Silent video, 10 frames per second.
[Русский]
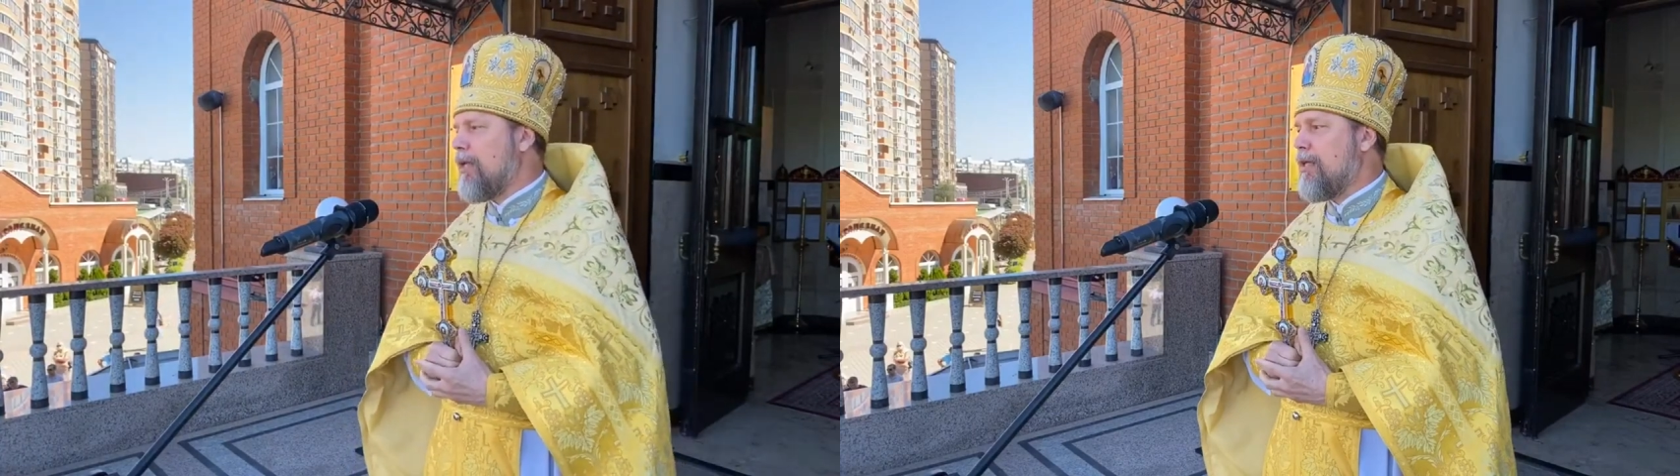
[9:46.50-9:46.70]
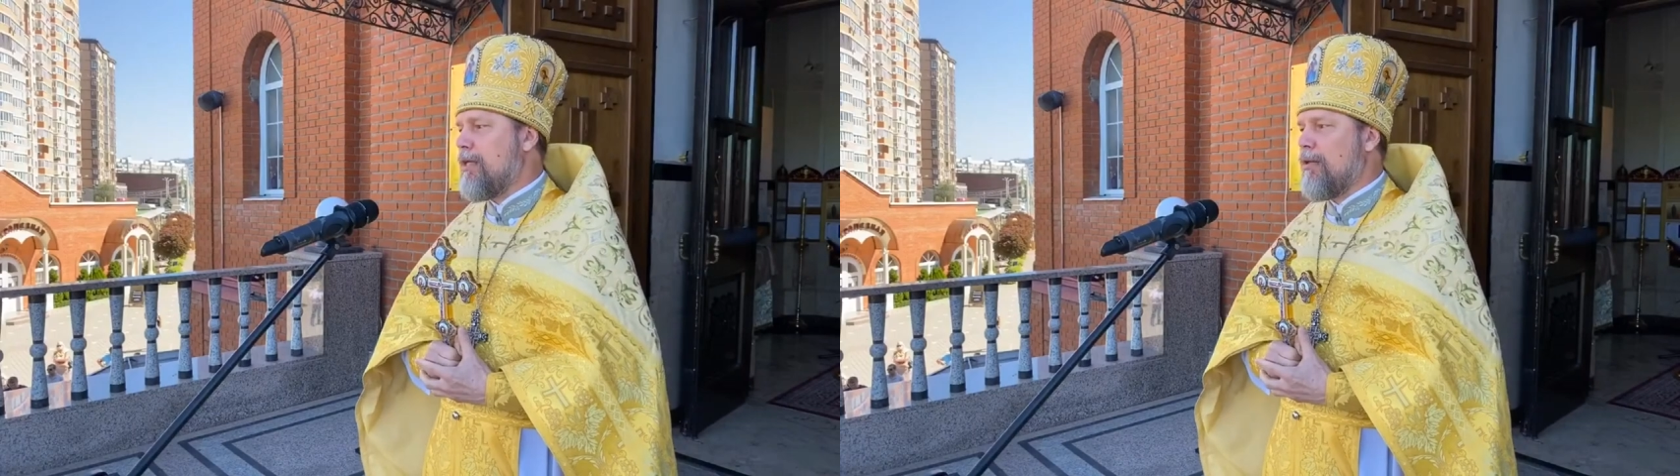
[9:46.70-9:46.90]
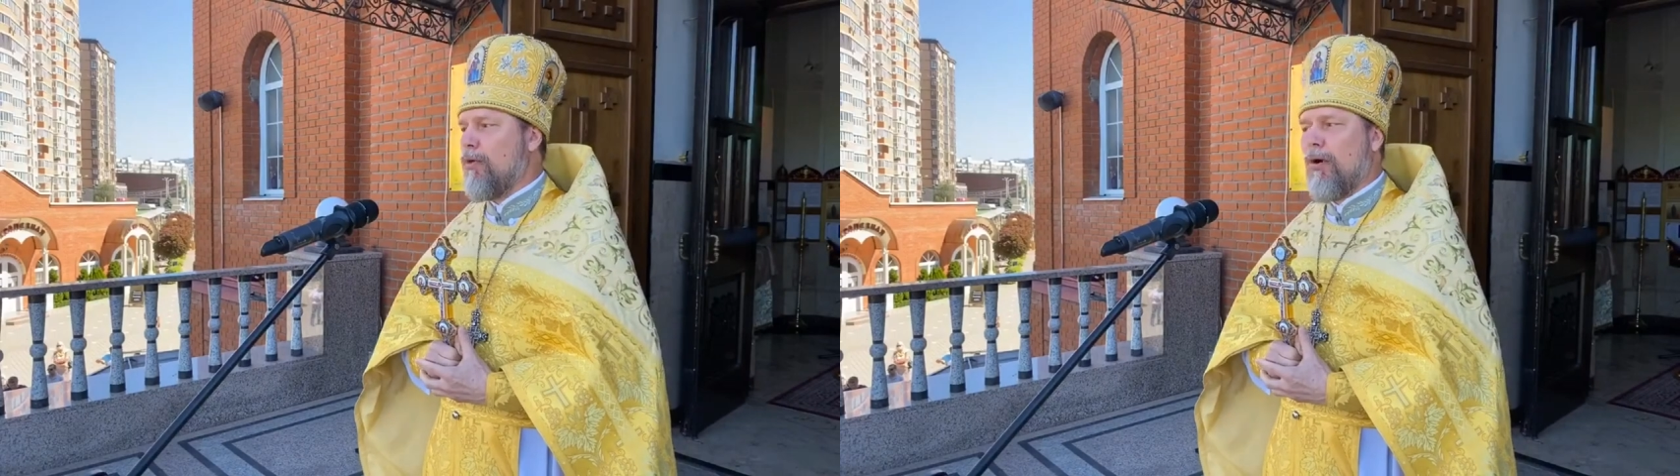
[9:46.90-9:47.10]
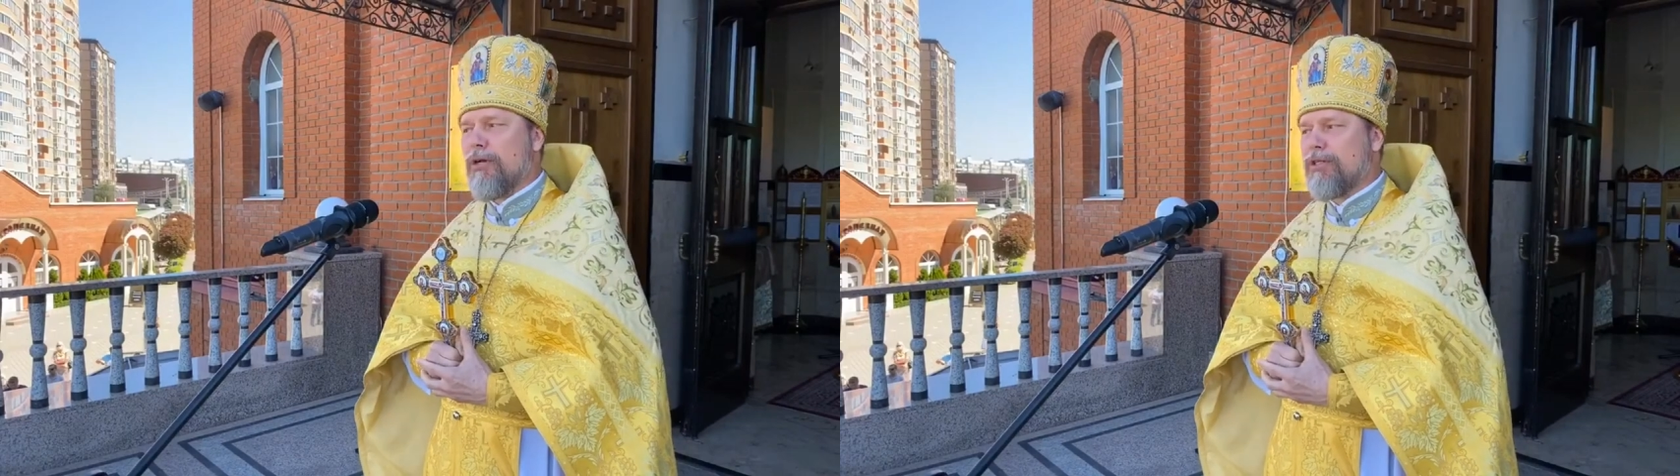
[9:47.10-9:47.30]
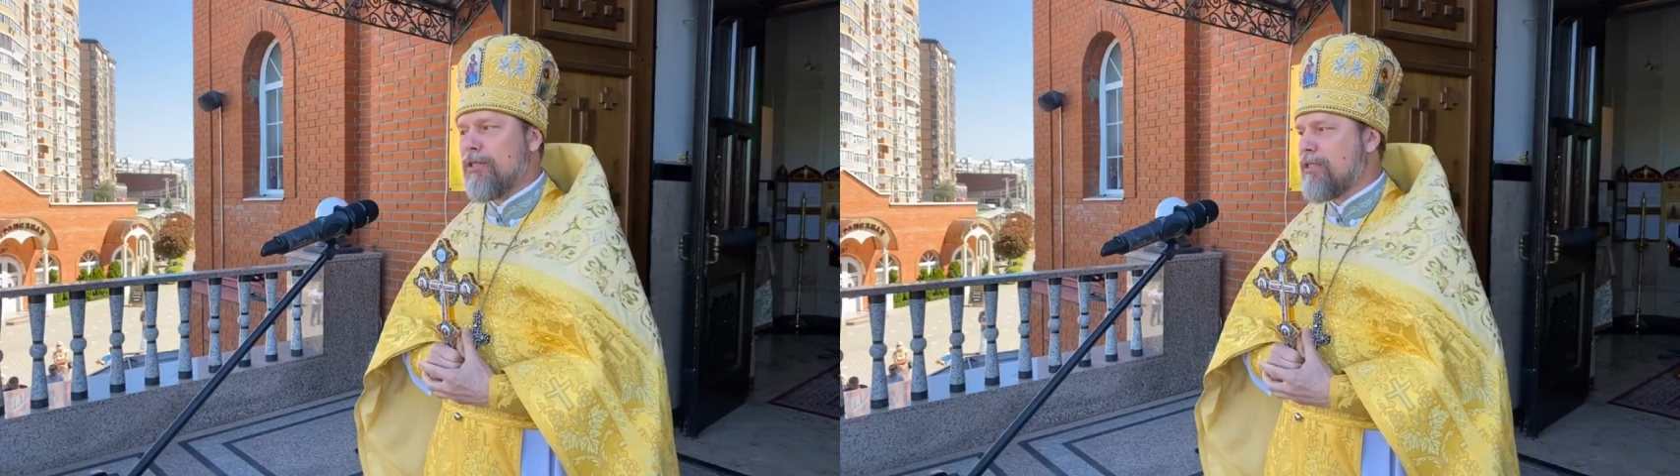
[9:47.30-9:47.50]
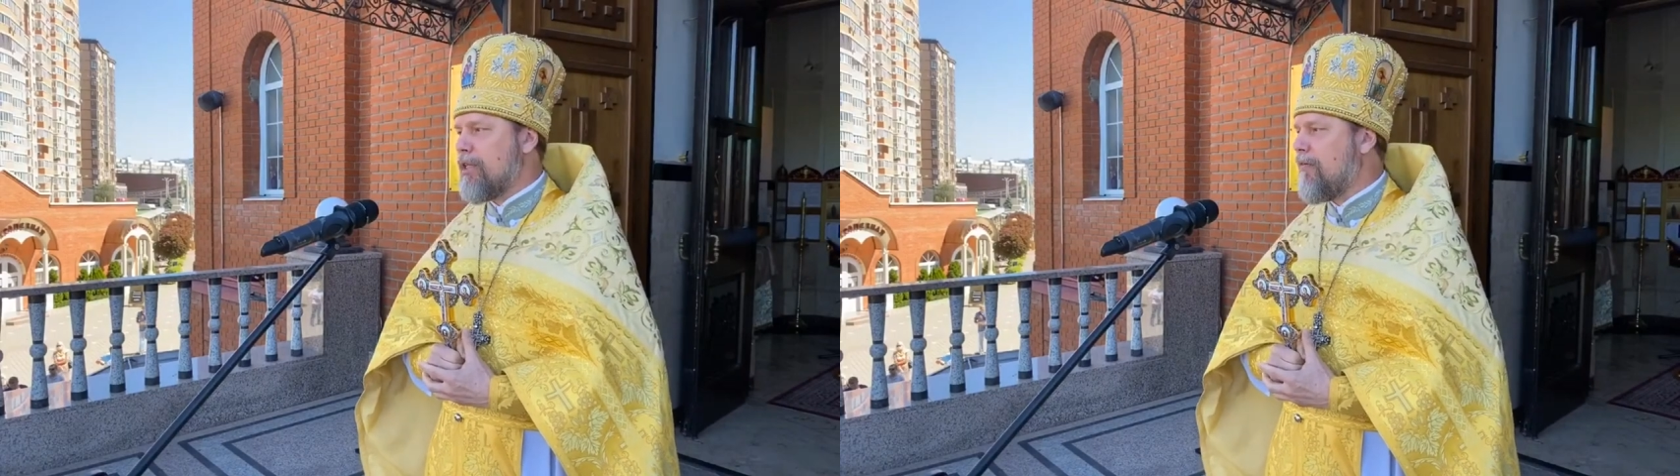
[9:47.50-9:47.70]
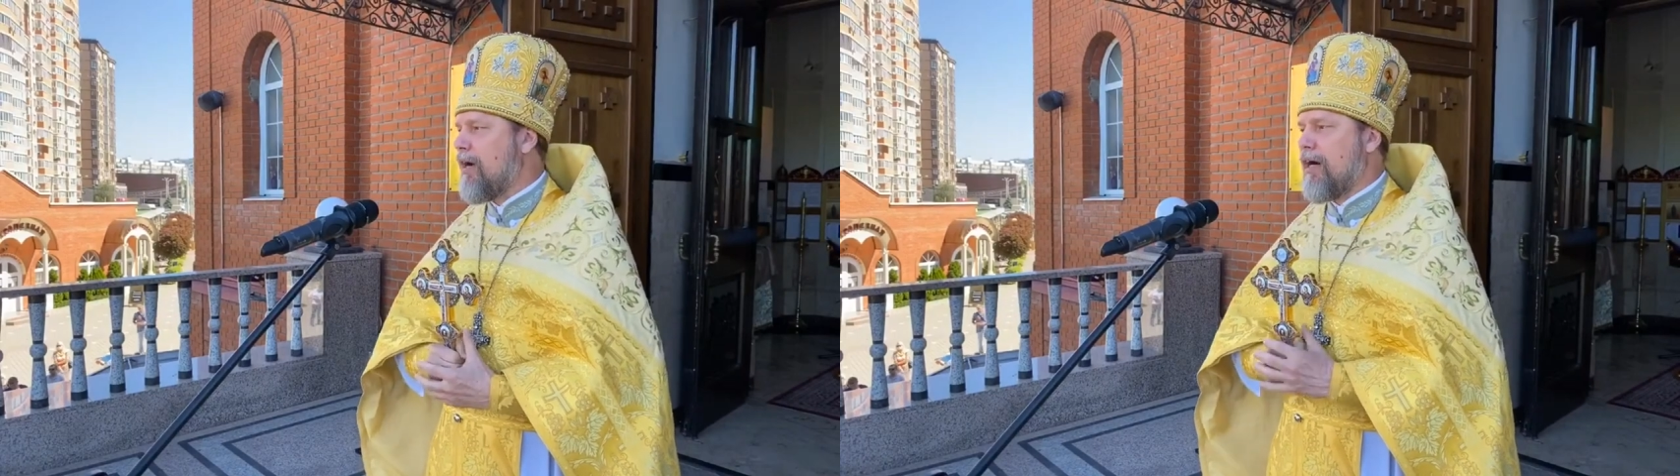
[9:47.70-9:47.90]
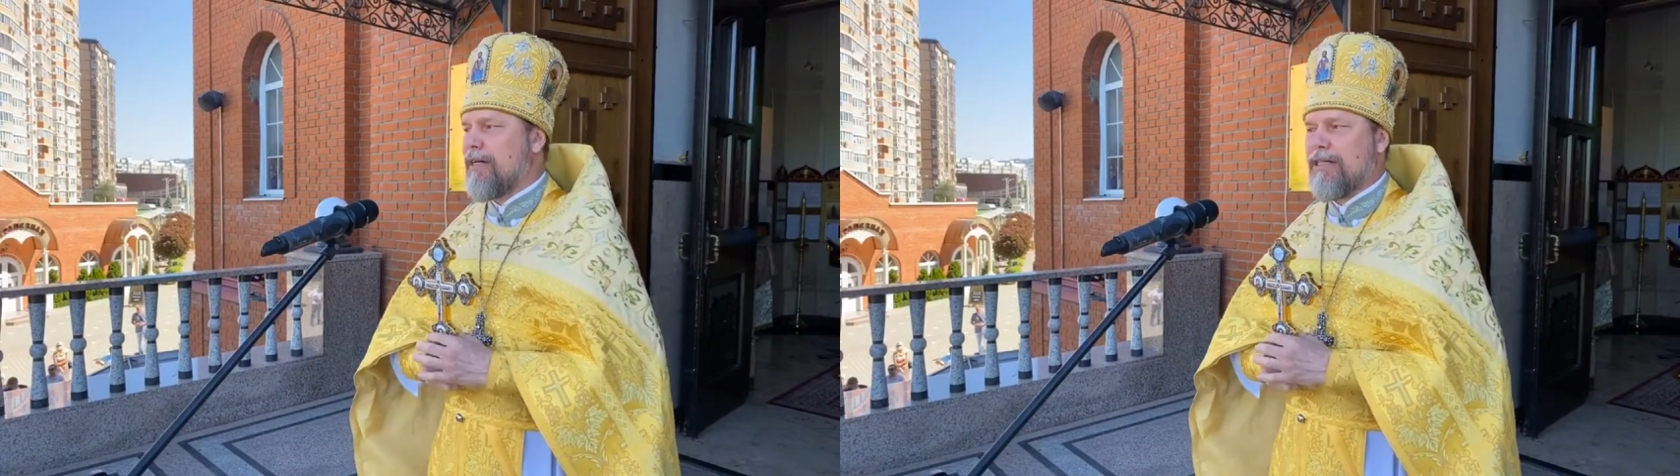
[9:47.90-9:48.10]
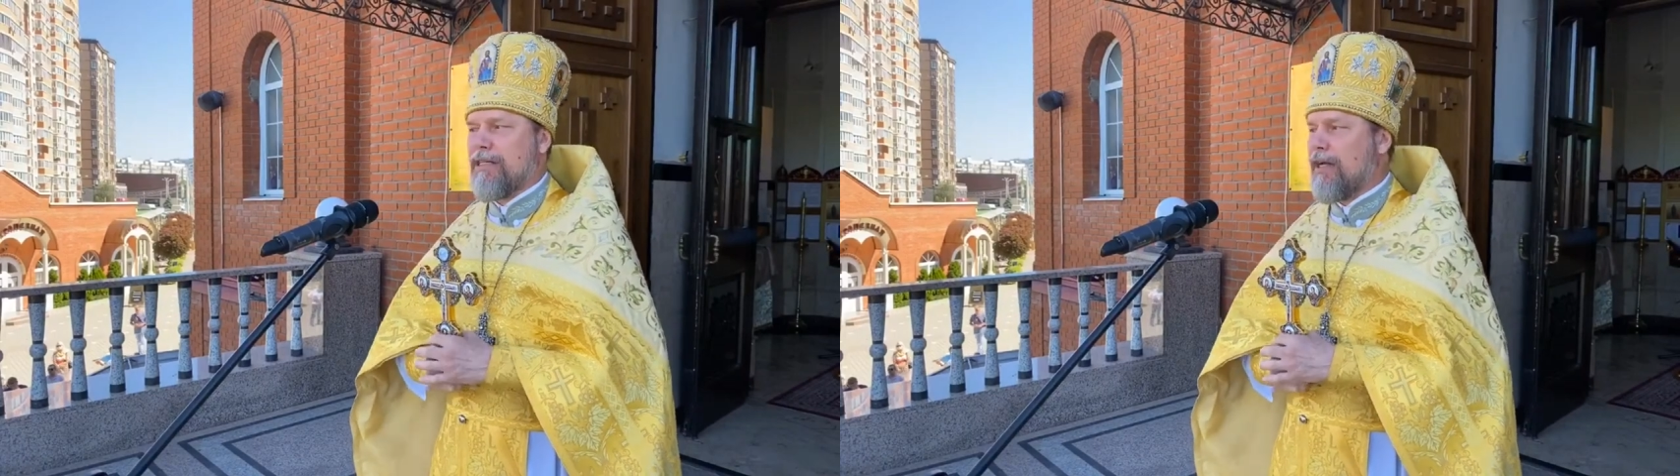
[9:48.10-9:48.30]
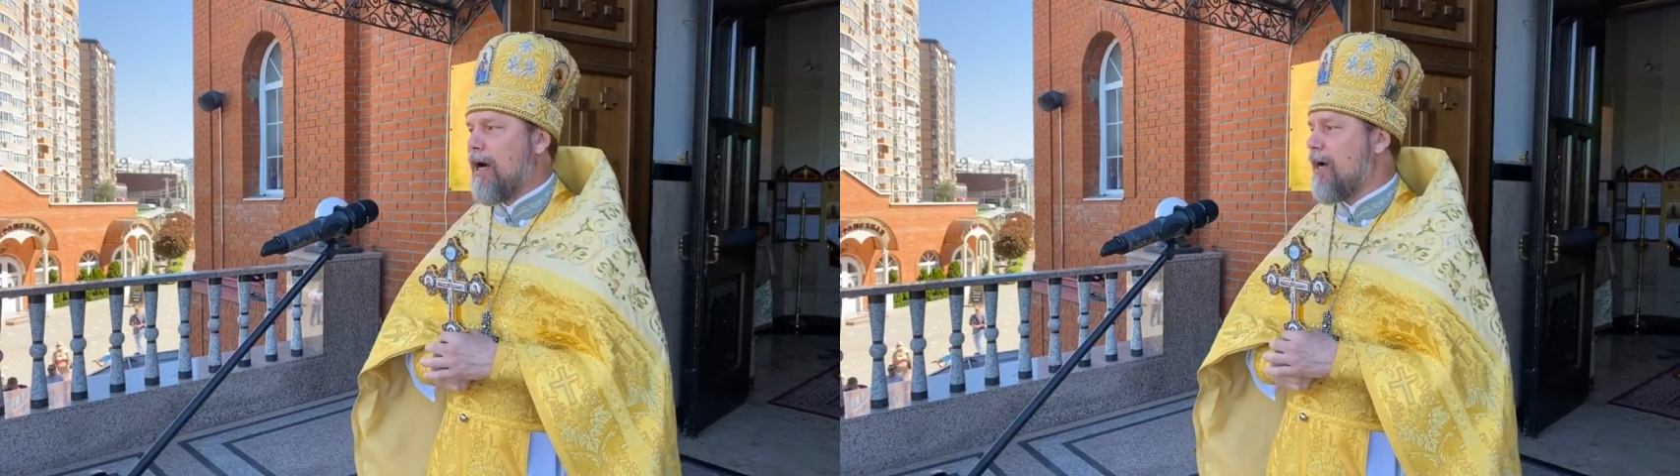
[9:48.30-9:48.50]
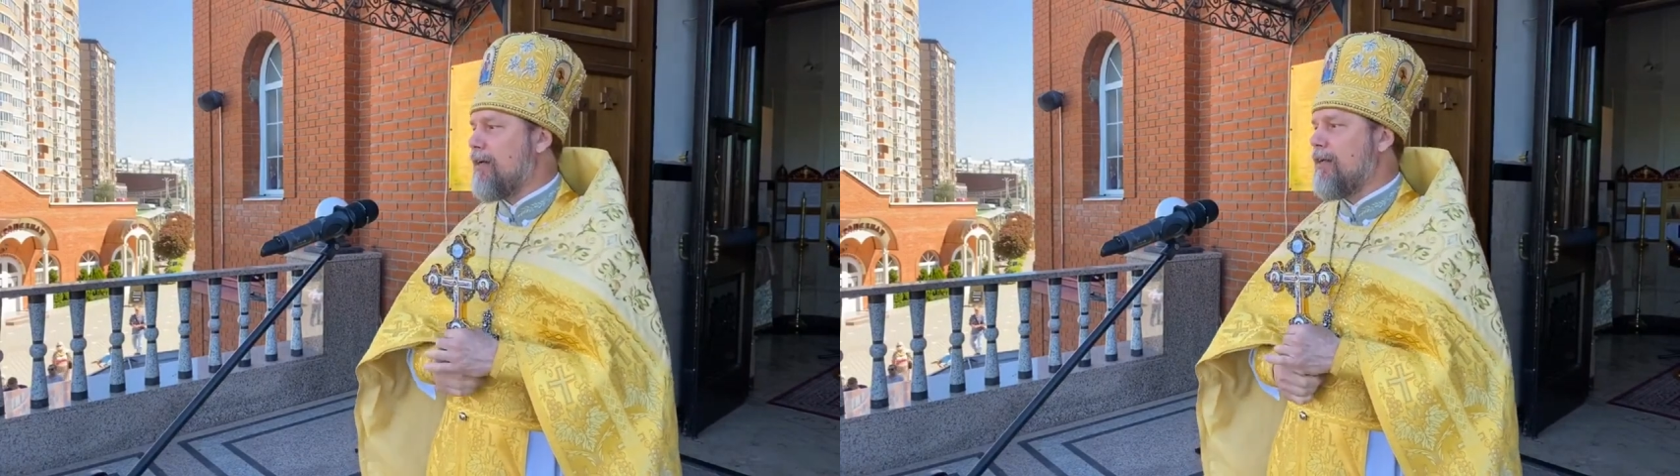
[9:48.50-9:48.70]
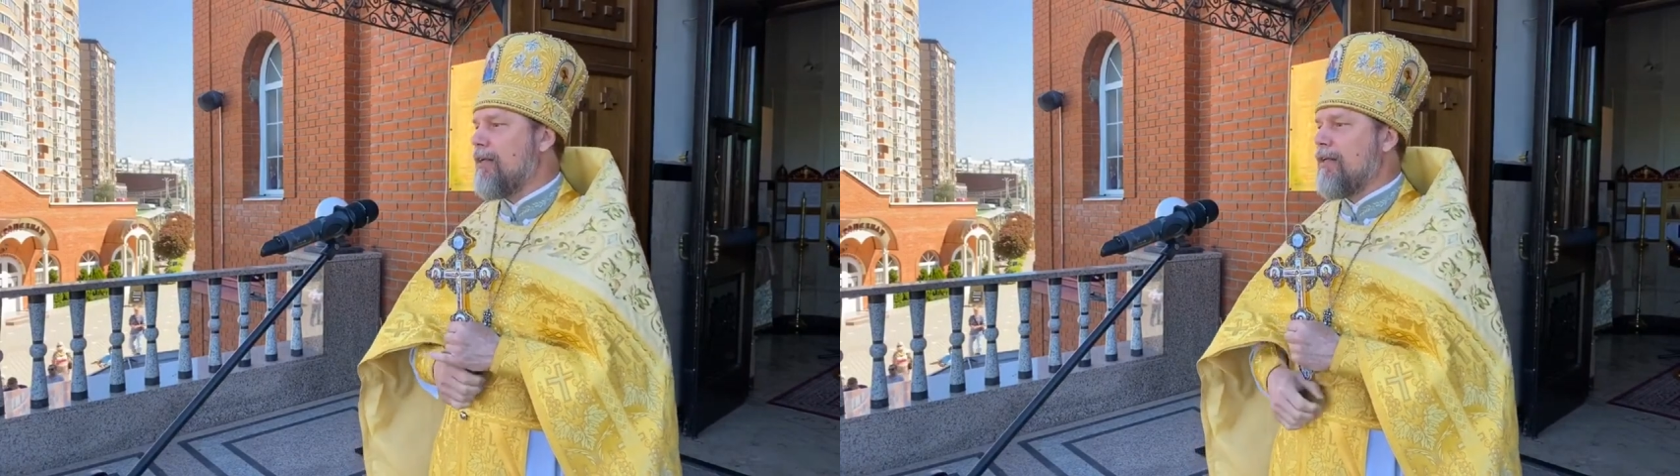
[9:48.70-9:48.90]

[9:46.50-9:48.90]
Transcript: И не ложные слова Христа,